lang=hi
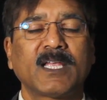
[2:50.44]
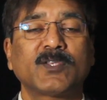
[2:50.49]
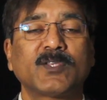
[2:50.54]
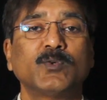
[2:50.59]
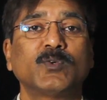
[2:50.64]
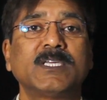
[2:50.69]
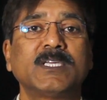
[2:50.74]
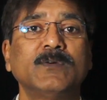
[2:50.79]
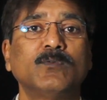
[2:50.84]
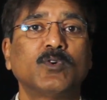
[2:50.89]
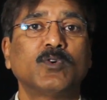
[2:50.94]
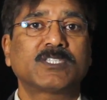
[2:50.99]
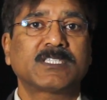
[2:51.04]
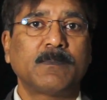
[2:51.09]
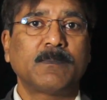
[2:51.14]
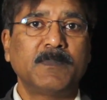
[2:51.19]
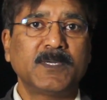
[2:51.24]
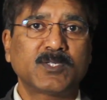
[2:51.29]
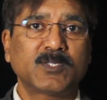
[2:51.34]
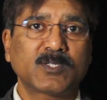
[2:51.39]
क्योंकि वो
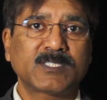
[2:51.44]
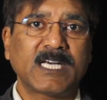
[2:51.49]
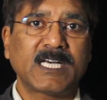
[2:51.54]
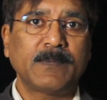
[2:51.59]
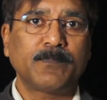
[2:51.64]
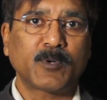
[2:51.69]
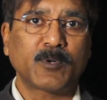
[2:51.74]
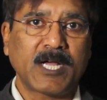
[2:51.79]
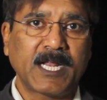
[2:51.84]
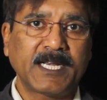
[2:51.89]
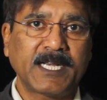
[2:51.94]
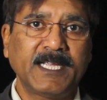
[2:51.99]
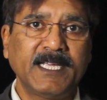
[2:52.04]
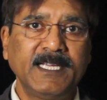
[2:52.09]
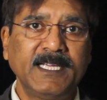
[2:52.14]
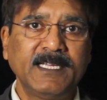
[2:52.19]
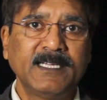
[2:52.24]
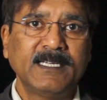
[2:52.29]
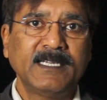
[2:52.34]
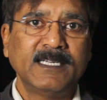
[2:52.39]
2600 साल पुराने
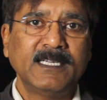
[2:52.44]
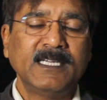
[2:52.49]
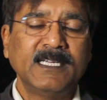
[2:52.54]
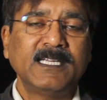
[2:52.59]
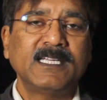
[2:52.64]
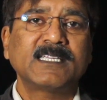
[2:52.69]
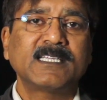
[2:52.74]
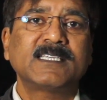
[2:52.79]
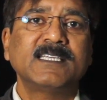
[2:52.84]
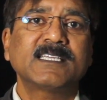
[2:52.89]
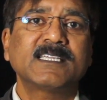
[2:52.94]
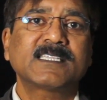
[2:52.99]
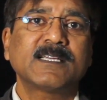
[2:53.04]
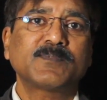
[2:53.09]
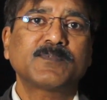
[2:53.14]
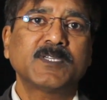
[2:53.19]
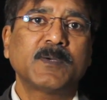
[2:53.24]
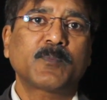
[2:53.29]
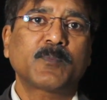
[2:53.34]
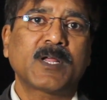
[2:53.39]
हैं इसलिए
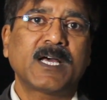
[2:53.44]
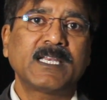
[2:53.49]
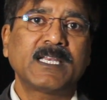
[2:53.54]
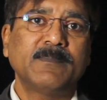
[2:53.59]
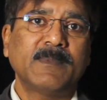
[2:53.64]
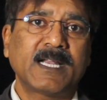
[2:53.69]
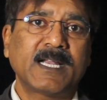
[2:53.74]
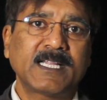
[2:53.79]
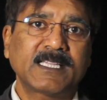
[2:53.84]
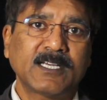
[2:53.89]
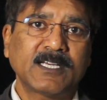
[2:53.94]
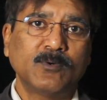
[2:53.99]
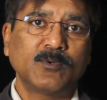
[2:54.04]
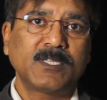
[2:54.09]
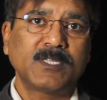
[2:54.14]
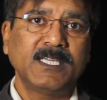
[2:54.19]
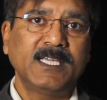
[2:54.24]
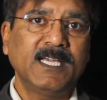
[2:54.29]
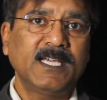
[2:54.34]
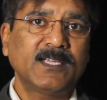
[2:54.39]
सबसे पुरानी मान्यता
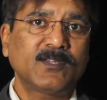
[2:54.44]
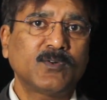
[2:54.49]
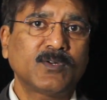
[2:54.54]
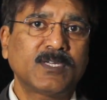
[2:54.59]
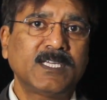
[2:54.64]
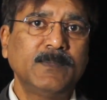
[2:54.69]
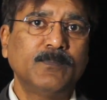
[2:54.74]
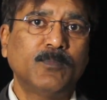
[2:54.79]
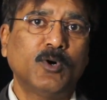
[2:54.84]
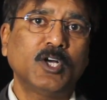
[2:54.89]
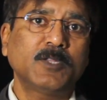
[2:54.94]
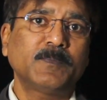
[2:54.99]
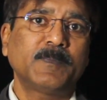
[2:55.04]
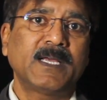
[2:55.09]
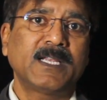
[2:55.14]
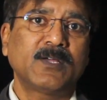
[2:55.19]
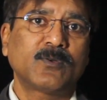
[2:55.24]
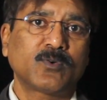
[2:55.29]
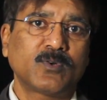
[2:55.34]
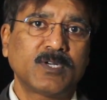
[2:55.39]
उनकी है क्योंकि बहुत
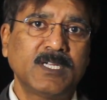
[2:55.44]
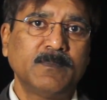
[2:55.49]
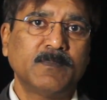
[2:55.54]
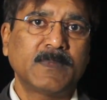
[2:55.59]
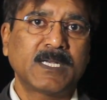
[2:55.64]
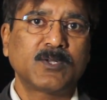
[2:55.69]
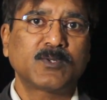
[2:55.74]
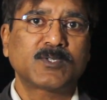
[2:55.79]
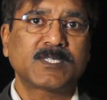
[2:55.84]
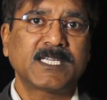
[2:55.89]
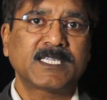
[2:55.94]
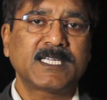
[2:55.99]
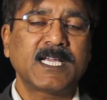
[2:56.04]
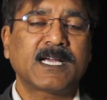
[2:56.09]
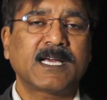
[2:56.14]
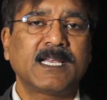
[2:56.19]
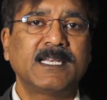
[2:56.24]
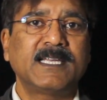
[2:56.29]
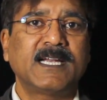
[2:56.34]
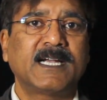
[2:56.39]
पहले उन्होंने मनुष्य के
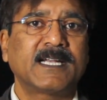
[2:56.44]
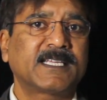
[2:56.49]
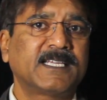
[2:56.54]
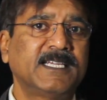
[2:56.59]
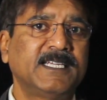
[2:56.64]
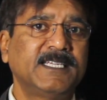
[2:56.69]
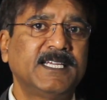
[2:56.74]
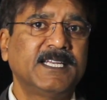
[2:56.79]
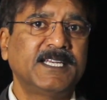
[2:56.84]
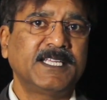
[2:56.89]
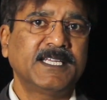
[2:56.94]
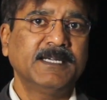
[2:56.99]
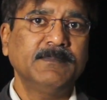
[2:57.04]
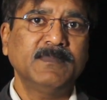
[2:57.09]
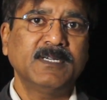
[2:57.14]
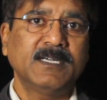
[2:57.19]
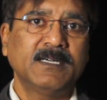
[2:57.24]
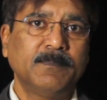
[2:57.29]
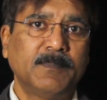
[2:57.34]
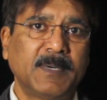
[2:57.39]
कल्याण के ये
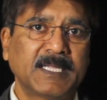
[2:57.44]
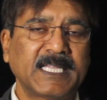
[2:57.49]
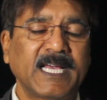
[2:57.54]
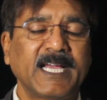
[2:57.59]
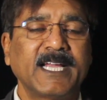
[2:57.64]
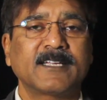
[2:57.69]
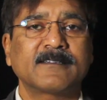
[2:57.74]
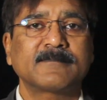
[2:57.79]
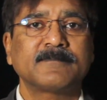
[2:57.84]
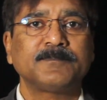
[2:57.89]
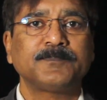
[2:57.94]
नियम बताए